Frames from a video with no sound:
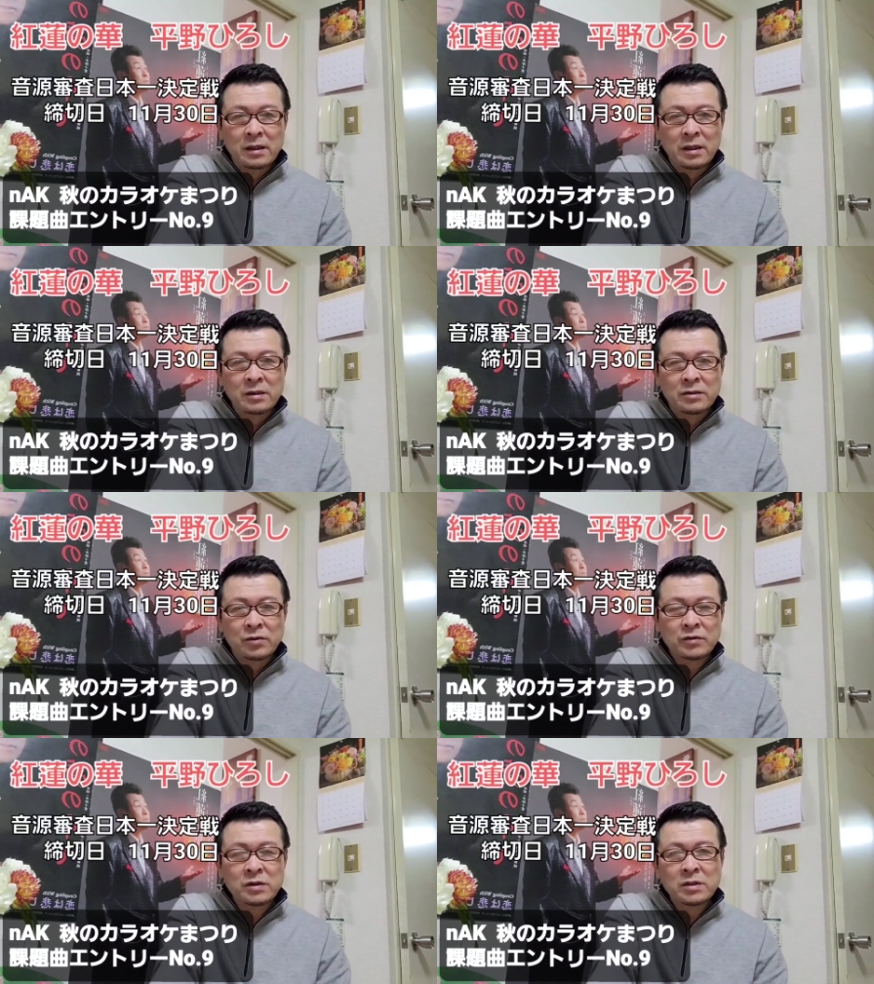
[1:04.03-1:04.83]
やはり
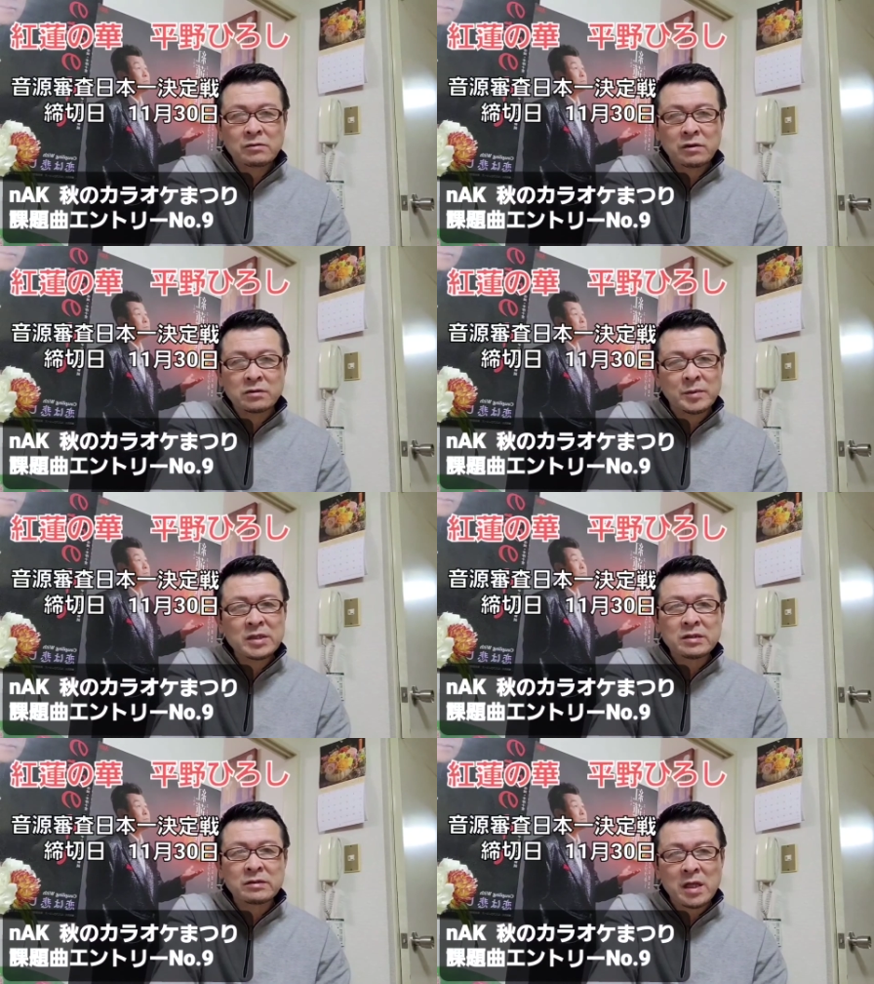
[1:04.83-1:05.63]
上手な人はう
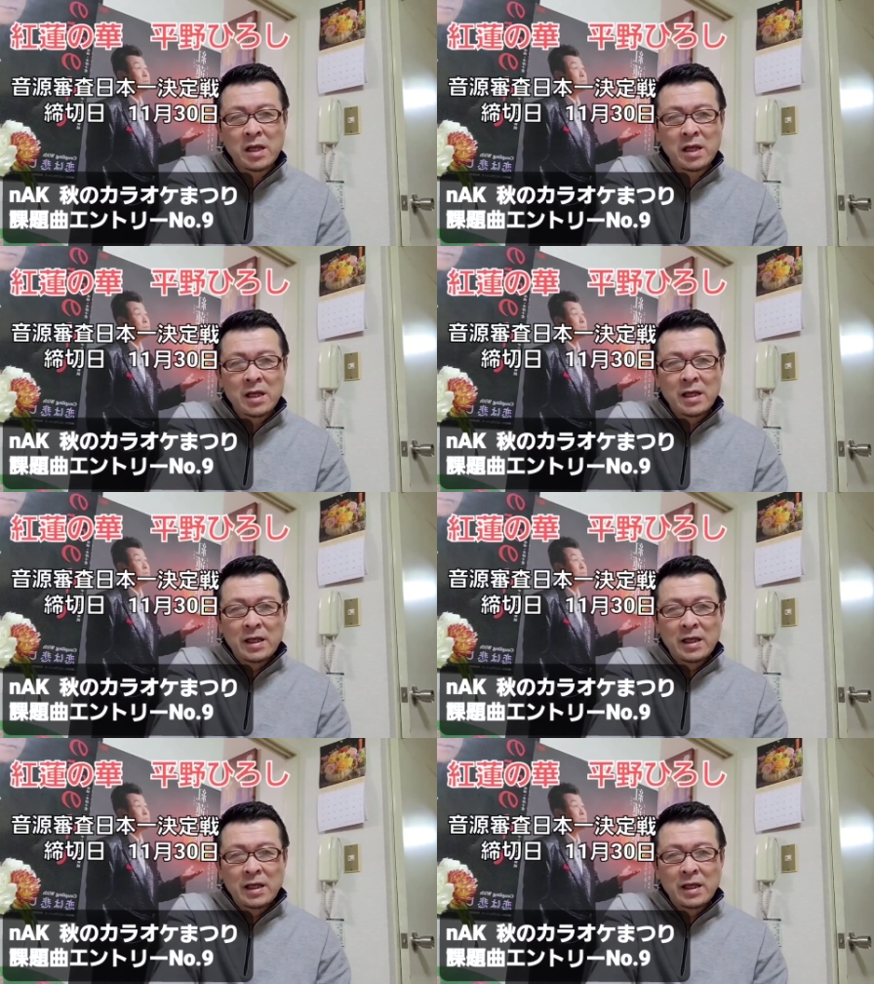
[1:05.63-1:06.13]
まいですね。